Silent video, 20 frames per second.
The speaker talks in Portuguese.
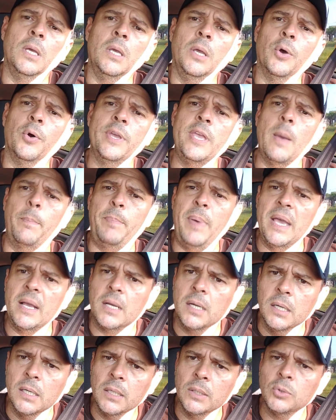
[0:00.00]
eu ia
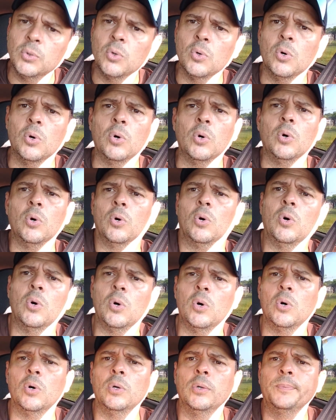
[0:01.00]

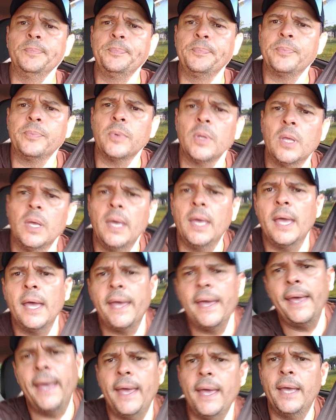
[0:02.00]
pegando
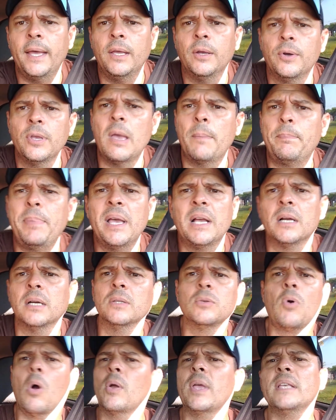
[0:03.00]
é, eu ia
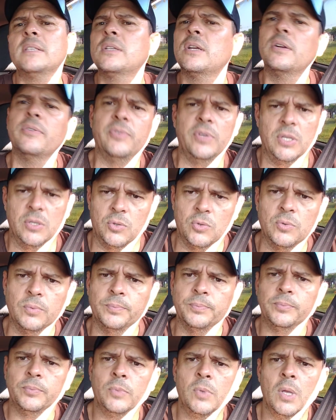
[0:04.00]
pegando qualquer serviço.
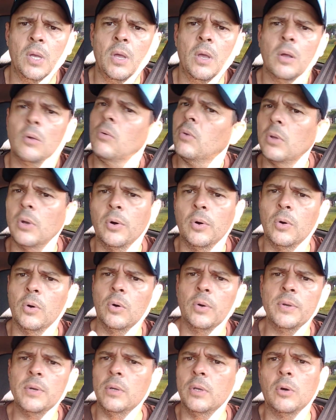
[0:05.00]
Eu,